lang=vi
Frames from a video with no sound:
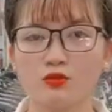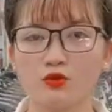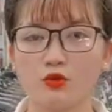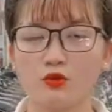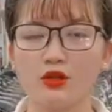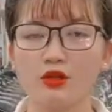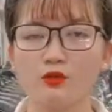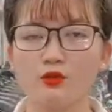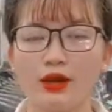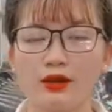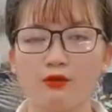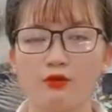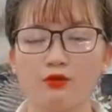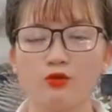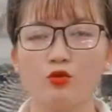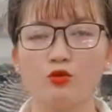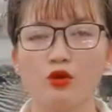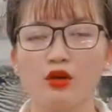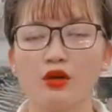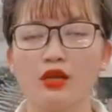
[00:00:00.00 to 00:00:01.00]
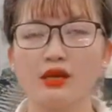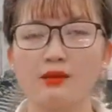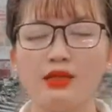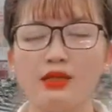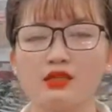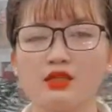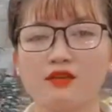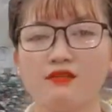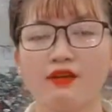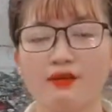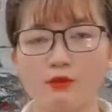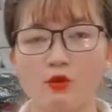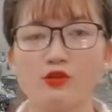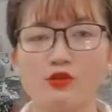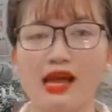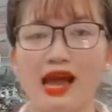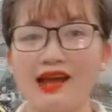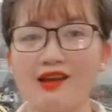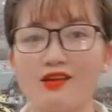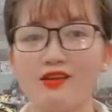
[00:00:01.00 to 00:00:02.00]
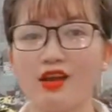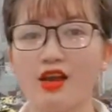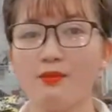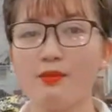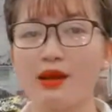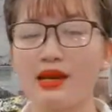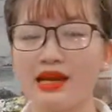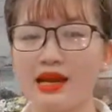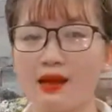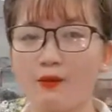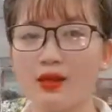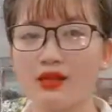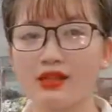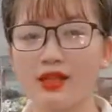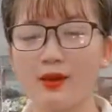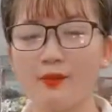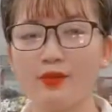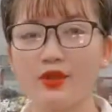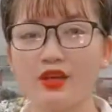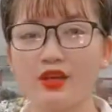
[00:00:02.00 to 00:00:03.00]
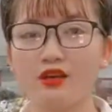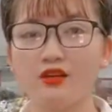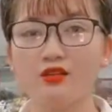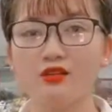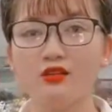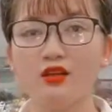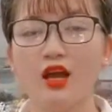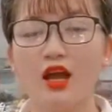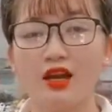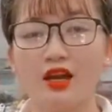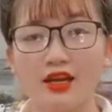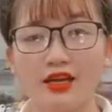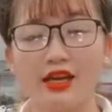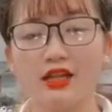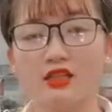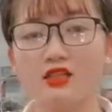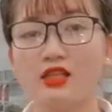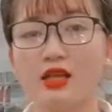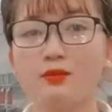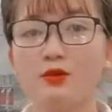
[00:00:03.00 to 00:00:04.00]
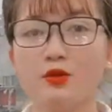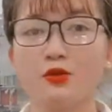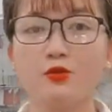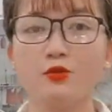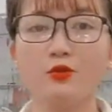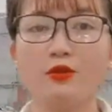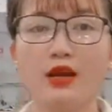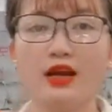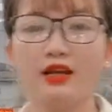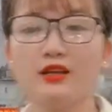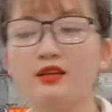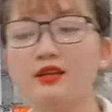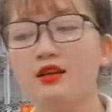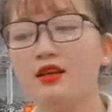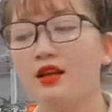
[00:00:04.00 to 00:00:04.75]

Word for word: Số điện thoại của Nhung có để bên dưới phần mô tả rồi á. Bạn nào quan tâm thì cứ liên hệ trực tiếp cho Nhung ha.